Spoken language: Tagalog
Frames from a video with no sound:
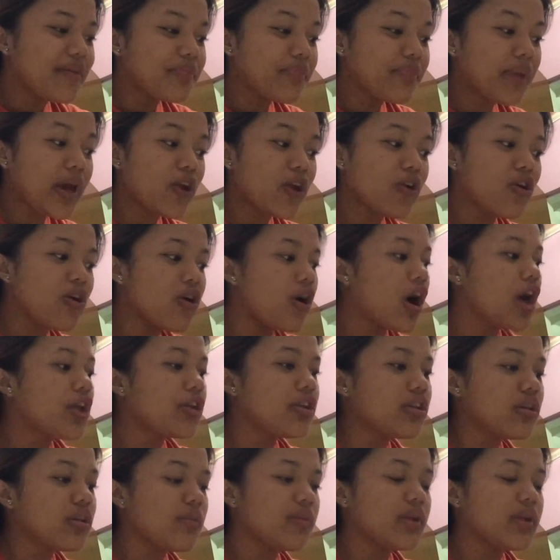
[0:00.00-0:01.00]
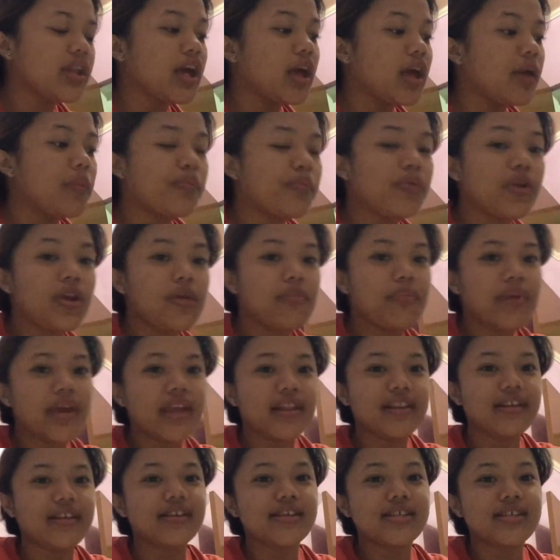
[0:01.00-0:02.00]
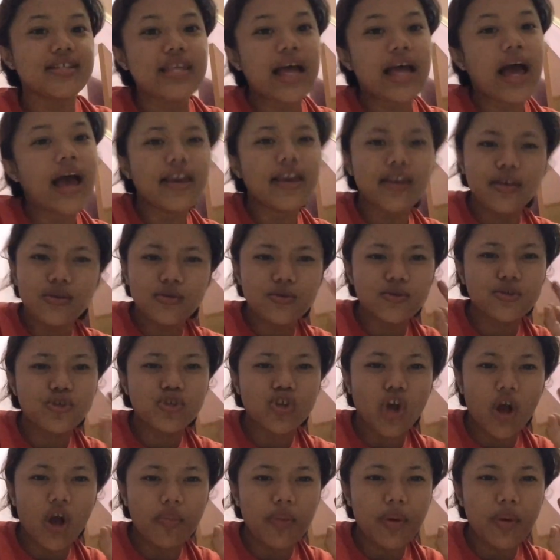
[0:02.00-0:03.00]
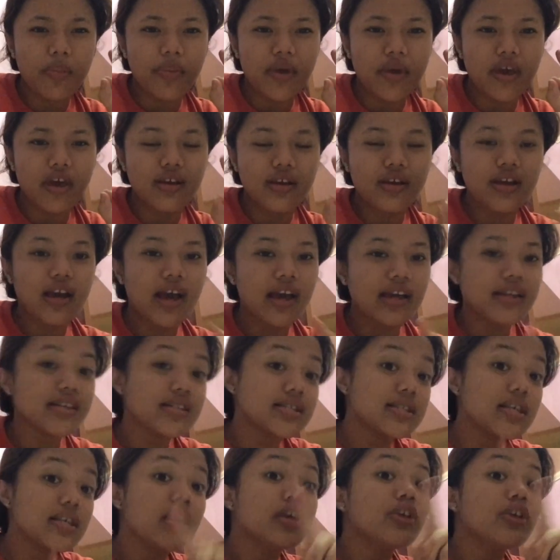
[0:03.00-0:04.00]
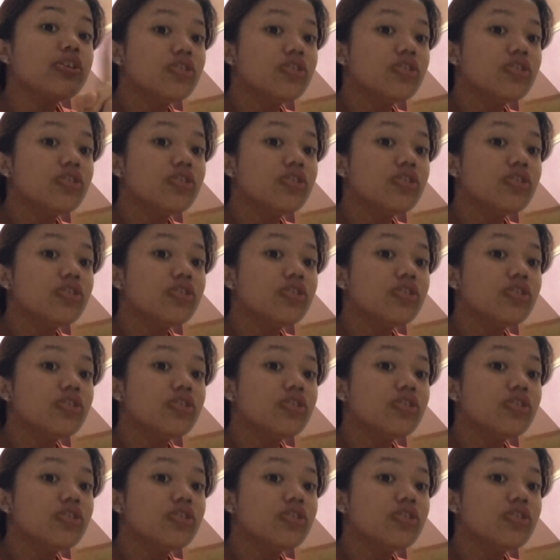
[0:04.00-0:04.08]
Pero ano naman na yan, prepaid because I use Shopee Pay, guys.